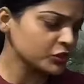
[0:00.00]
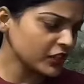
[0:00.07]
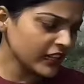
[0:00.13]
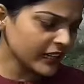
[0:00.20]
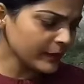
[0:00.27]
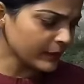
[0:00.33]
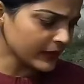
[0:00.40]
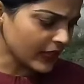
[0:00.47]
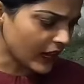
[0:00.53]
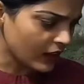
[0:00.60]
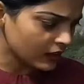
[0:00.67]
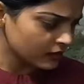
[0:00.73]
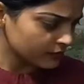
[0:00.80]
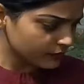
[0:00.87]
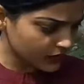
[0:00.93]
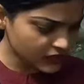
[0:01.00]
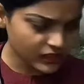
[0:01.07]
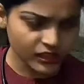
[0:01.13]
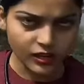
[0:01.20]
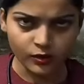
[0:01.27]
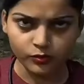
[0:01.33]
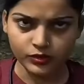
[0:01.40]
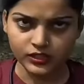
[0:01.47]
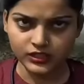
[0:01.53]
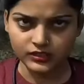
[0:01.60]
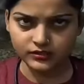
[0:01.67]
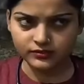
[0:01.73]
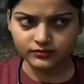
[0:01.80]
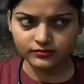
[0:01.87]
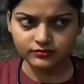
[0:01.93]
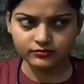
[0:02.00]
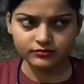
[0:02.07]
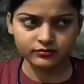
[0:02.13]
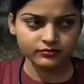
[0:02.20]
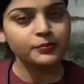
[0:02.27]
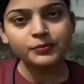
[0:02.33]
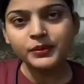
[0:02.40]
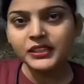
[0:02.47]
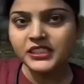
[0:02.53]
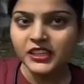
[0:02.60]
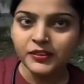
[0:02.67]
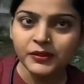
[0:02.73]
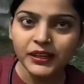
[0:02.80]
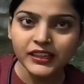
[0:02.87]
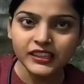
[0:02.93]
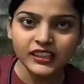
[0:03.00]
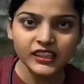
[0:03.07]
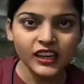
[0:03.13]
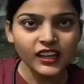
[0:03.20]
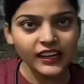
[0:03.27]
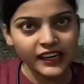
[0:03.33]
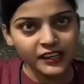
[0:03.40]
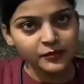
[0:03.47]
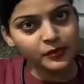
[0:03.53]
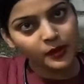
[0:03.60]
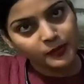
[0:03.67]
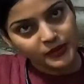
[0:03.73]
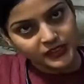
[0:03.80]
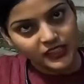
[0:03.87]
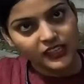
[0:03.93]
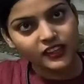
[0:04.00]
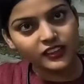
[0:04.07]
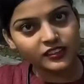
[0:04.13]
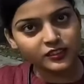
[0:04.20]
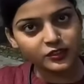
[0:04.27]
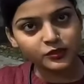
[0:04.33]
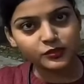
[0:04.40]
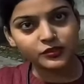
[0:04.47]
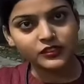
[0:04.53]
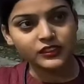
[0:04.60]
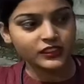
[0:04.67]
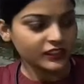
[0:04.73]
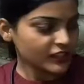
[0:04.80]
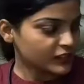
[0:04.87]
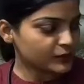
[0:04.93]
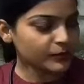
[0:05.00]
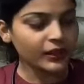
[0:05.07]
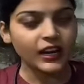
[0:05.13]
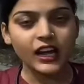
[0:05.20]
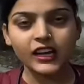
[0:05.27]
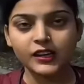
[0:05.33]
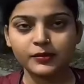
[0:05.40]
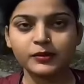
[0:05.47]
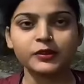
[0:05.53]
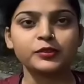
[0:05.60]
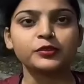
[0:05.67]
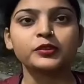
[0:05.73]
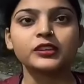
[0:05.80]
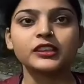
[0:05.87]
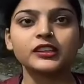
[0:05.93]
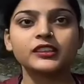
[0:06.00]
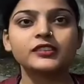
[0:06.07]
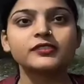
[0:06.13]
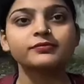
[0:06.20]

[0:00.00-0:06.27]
मुझे नहीं पता मैं चलाऊंगी पीछे बैठ के ना राइड में हमेशा ही करती हूँ इस बार आगे बैठूंगी